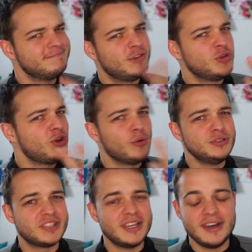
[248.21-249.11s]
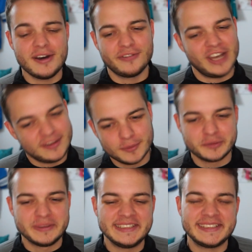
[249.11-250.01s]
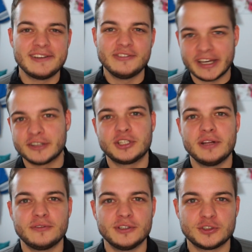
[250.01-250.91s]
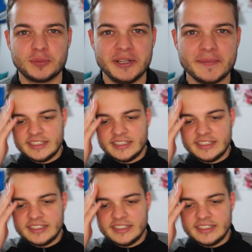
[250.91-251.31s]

unter uns eher, vielleicht muss man sich dann Wecker stellen für das Spiel.